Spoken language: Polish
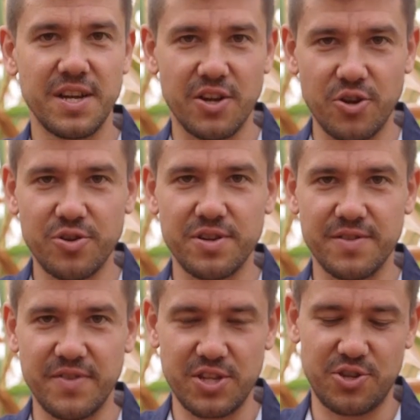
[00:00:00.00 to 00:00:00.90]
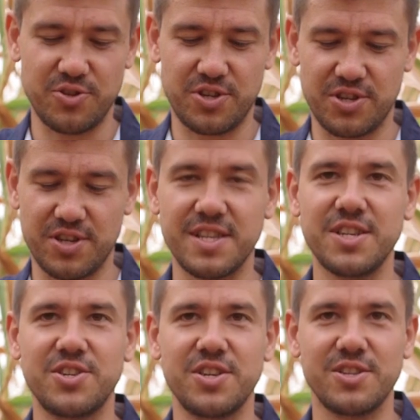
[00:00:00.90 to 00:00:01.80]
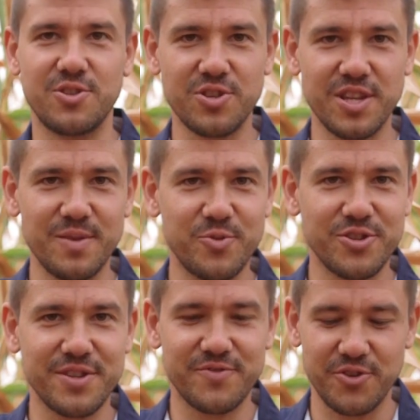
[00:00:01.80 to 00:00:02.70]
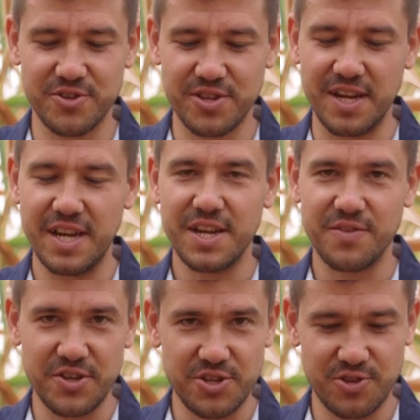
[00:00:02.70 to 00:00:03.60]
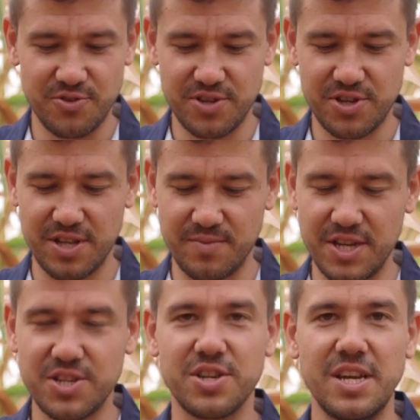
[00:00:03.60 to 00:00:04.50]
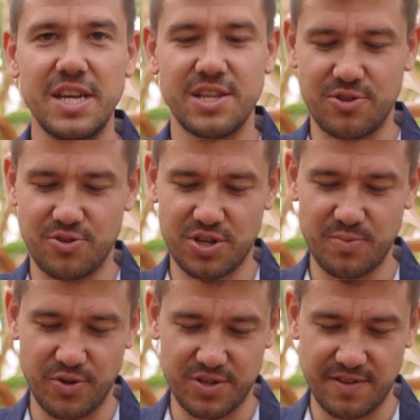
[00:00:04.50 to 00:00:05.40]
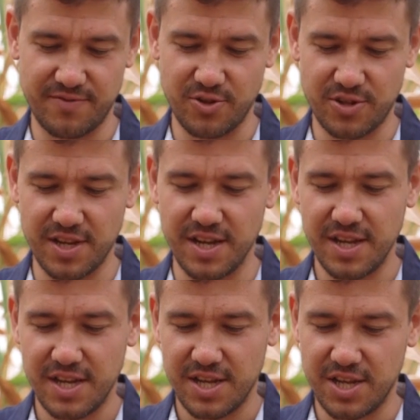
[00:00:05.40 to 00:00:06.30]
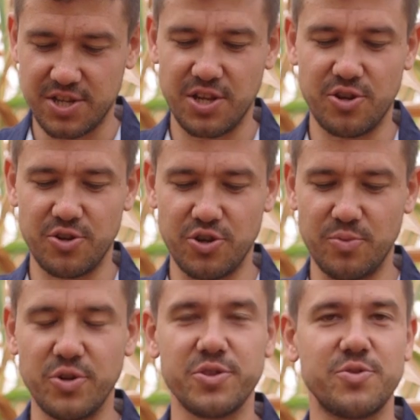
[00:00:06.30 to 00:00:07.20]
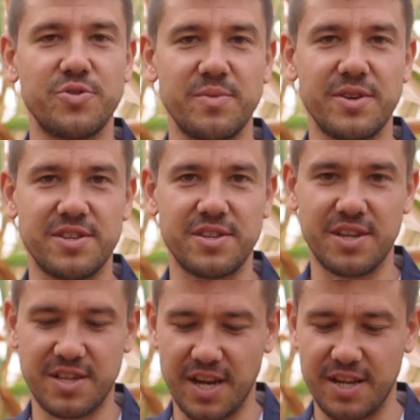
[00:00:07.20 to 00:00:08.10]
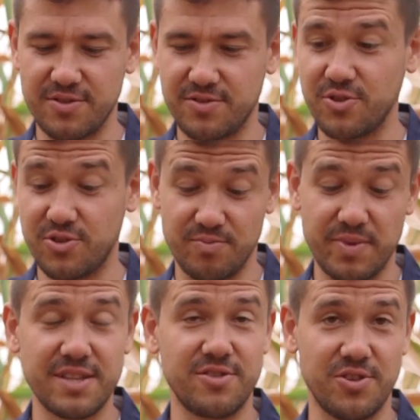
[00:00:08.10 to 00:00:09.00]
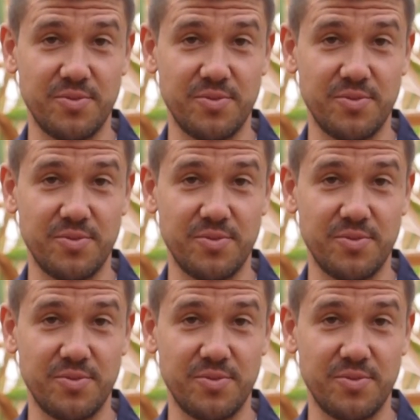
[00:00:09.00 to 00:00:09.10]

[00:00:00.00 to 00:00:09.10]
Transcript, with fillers: Rok 2016 104% wzorca, 2017 103% wzorca, jeżeli chodzi o plon suchej masy z hektara. To, to są bardzo